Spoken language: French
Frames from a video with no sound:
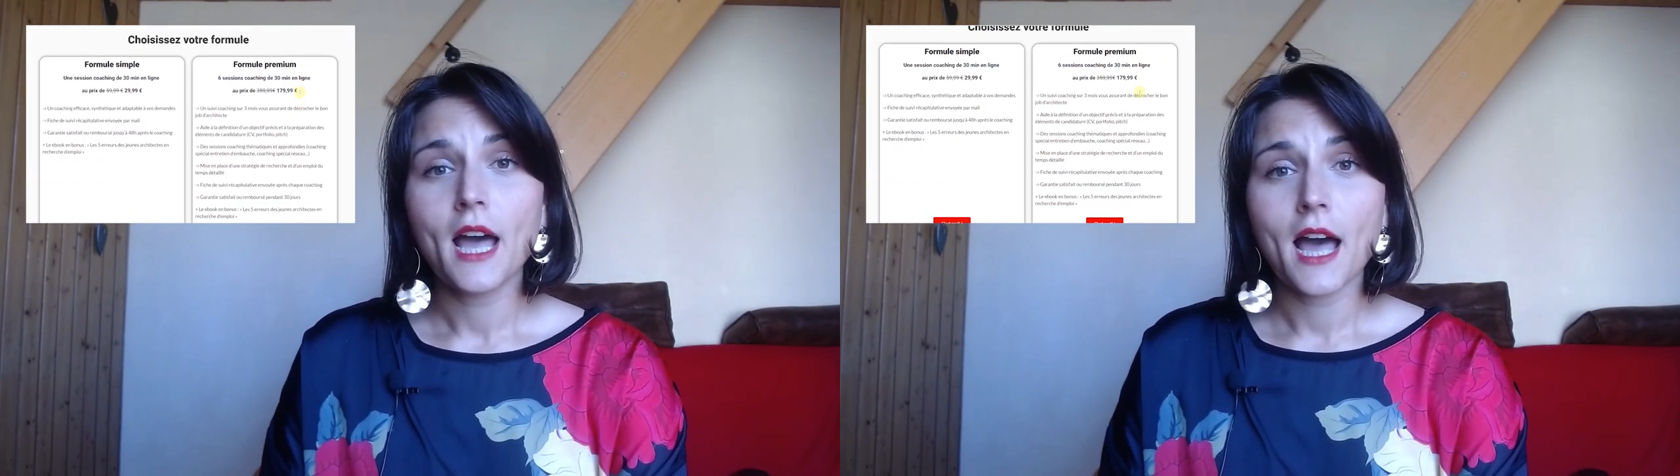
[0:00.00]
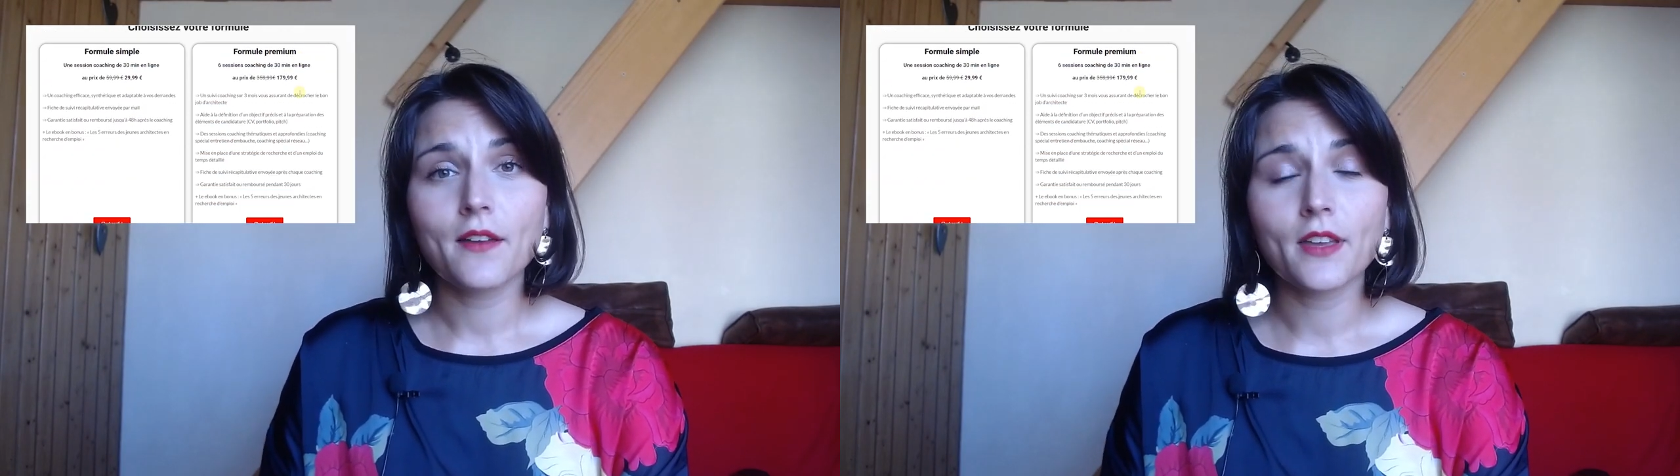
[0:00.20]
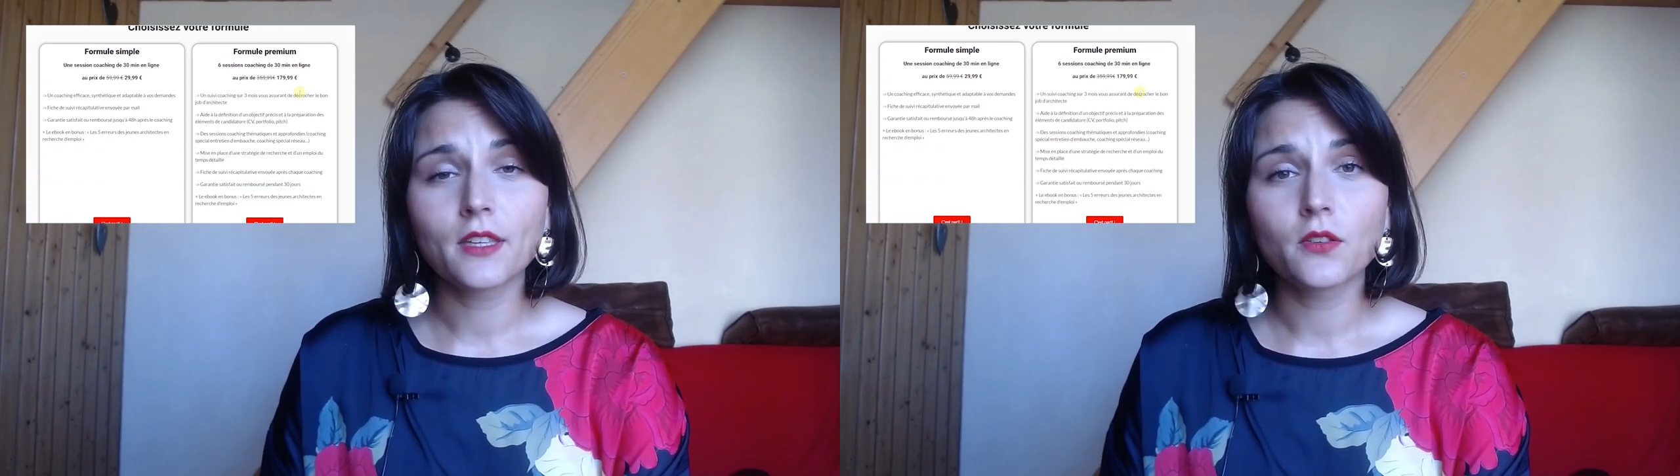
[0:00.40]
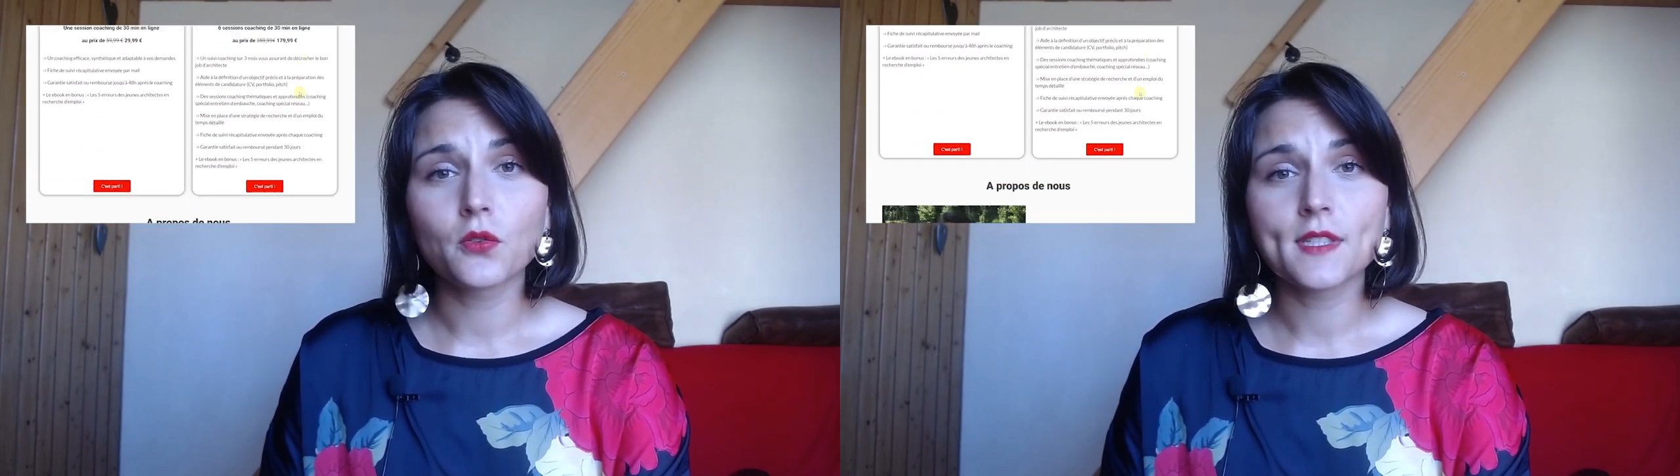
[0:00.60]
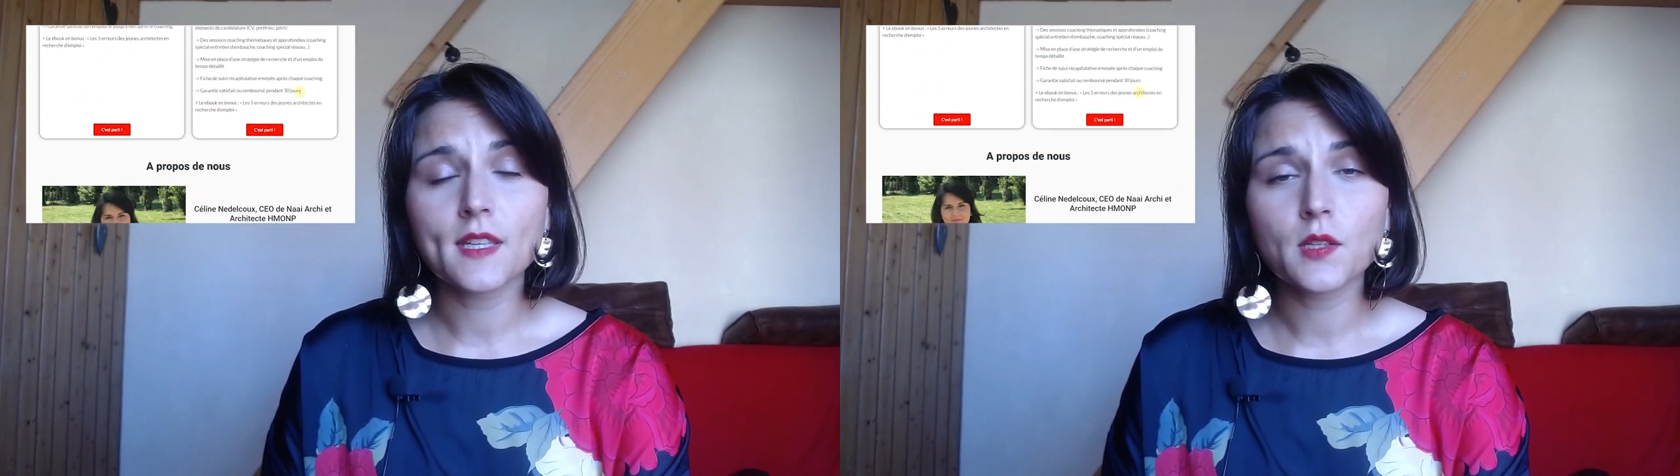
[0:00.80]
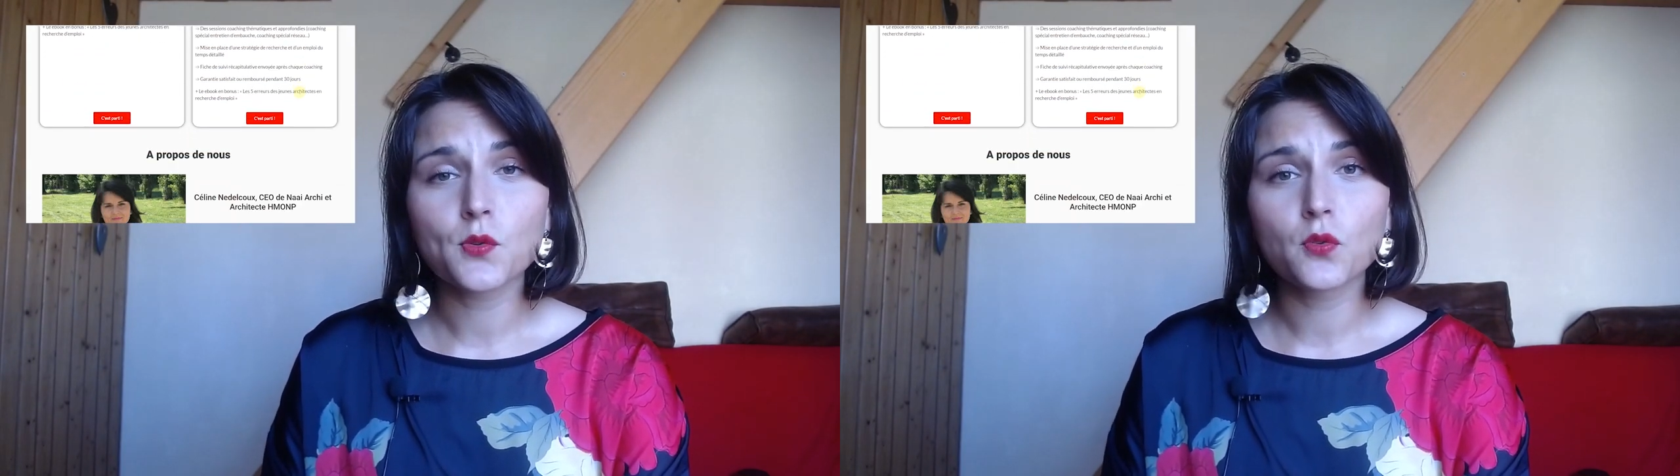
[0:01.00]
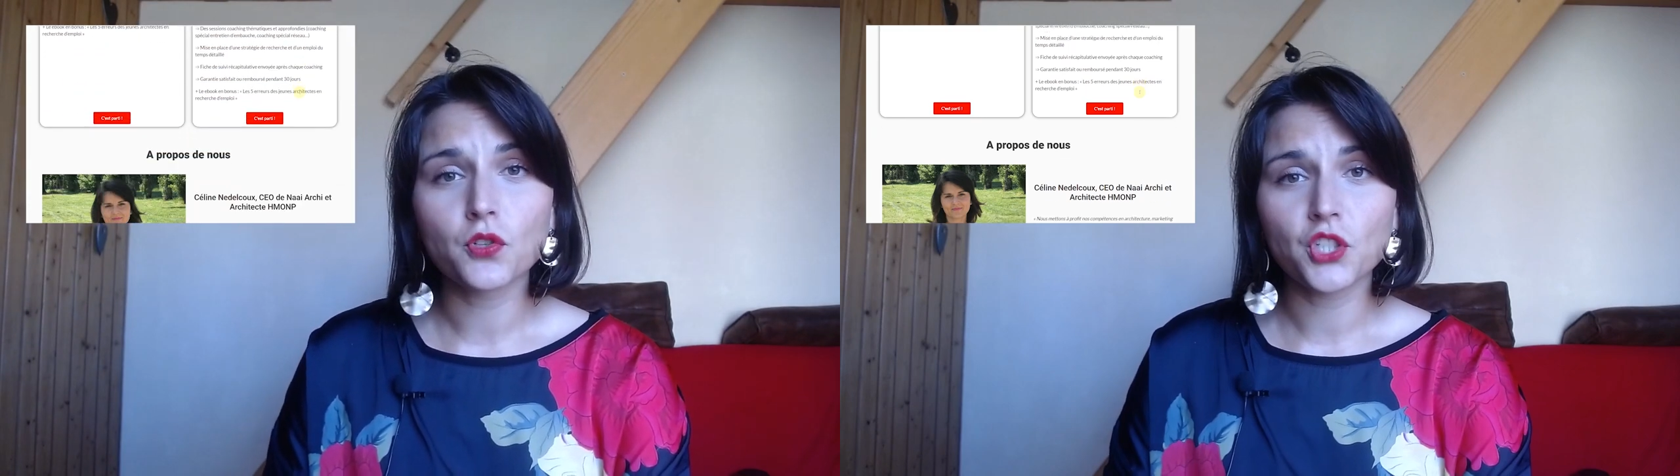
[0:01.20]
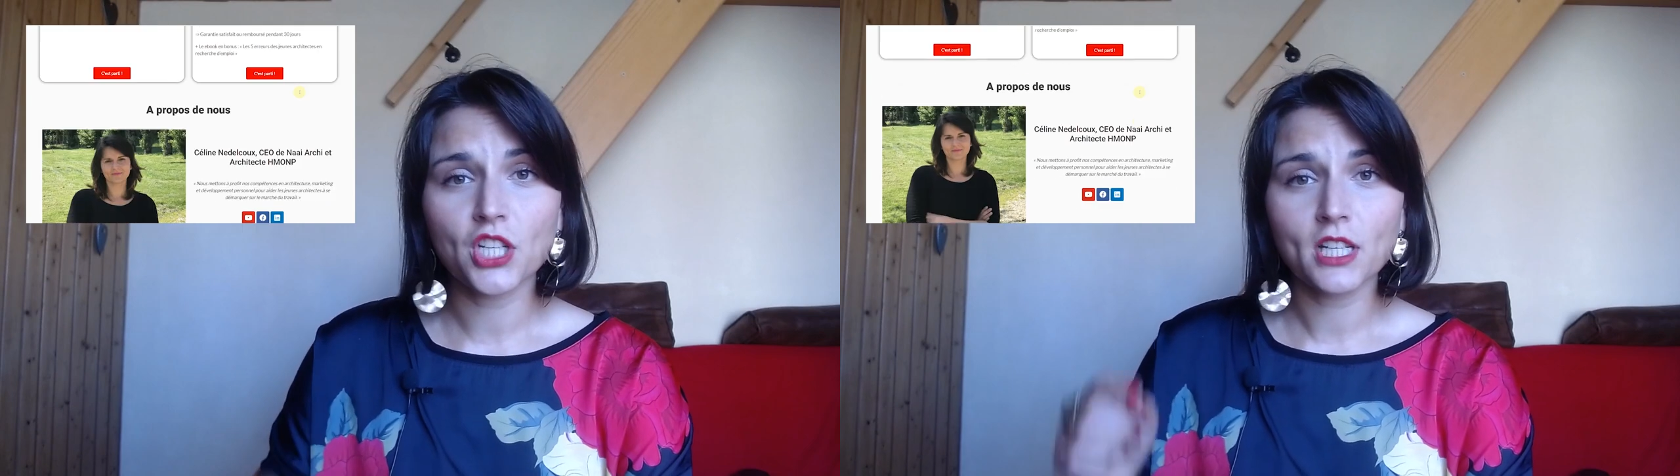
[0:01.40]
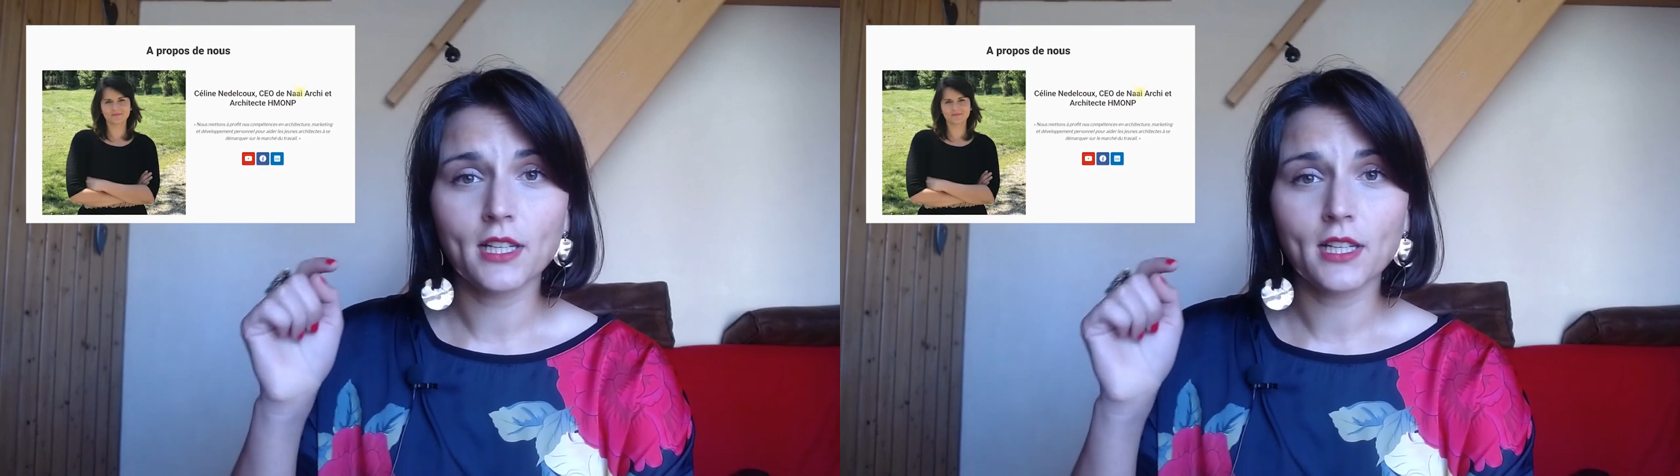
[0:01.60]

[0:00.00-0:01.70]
avec une session coaching.